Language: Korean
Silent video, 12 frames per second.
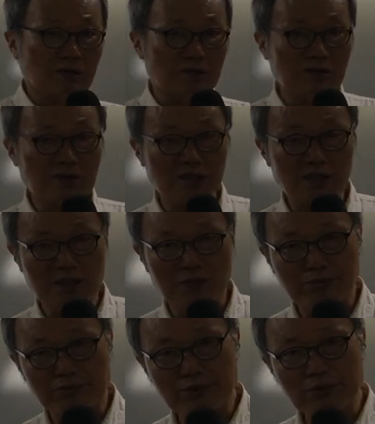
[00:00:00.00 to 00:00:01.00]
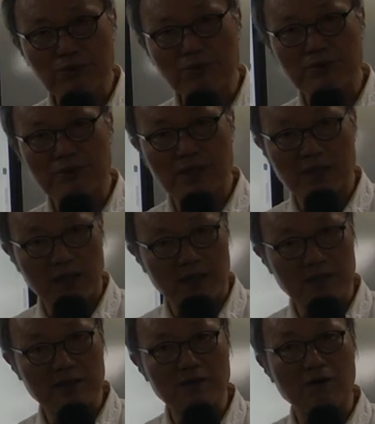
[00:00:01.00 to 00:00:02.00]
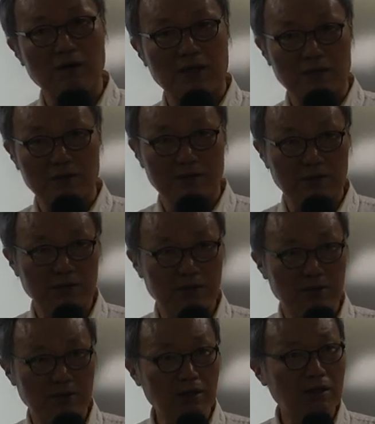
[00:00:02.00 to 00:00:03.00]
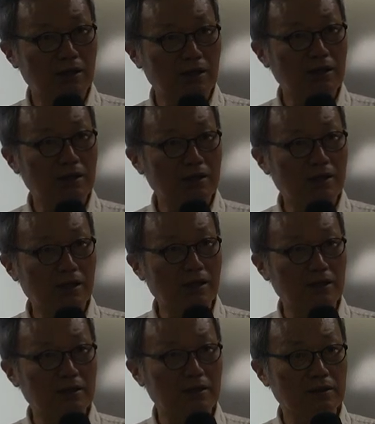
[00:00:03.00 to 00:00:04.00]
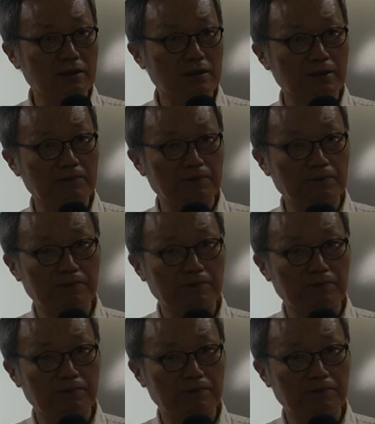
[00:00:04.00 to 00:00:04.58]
굉장히 풍요로운데 내가 있는 것 같은. 그죠? 네, 그런 느낌.